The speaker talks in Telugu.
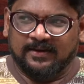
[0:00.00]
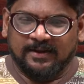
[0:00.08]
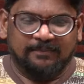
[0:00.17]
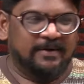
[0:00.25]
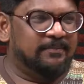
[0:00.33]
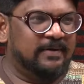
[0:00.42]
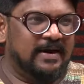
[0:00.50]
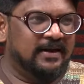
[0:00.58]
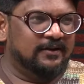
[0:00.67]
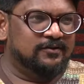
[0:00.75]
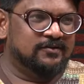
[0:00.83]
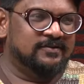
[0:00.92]
ఎప్పుడెప్పుడు ఆయన
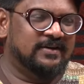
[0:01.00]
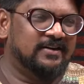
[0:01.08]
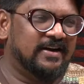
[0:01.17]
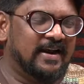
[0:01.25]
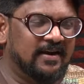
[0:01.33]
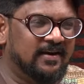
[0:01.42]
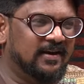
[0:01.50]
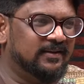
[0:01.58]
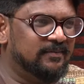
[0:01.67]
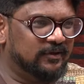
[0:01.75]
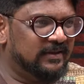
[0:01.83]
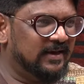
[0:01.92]
ఎదురు చూసిన ట్రైలర్
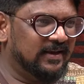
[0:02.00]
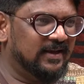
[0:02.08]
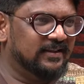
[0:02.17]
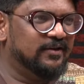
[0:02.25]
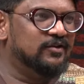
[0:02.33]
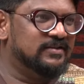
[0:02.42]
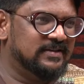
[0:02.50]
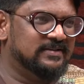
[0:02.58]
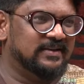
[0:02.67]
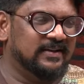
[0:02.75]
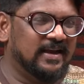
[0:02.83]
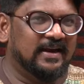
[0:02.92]
అయితే మొత్తానికైతే
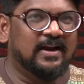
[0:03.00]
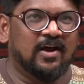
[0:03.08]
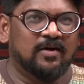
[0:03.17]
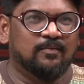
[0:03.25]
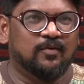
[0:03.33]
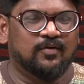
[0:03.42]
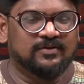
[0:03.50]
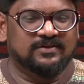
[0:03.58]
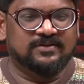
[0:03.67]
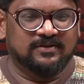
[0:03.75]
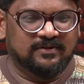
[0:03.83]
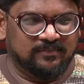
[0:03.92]
వచ్చేసింది అండ్
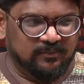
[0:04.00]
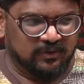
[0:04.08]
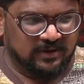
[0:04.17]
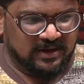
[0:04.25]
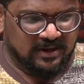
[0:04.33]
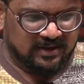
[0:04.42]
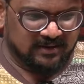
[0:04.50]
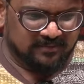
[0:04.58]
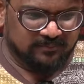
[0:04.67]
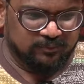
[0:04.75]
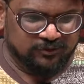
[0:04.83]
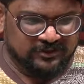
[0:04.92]
ఆల్మోస్ట్ మొన్న
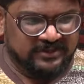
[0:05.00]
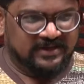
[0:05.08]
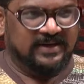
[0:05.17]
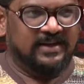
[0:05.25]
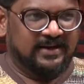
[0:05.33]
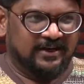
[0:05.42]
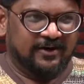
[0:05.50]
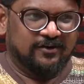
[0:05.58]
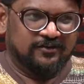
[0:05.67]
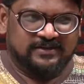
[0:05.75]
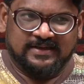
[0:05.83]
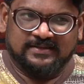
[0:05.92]
బుజ్జిని
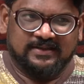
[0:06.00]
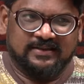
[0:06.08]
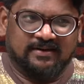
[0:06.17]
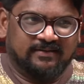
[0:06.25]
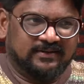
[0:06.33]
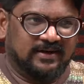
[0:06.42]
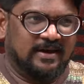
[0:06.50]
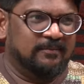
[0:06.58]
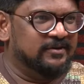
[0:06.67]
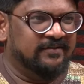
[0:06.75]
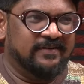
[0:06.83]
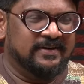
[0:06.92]
ఇంట్రడ్యూస్ చేసిన తర్వాత
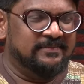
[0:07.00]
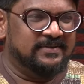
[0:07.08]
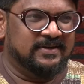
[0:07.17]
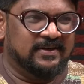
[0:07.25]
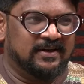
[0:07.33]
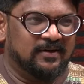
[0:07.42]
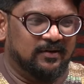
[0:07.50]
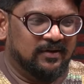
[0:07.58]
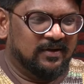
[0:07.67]
రామోజీ ఫిలిం సిటీలో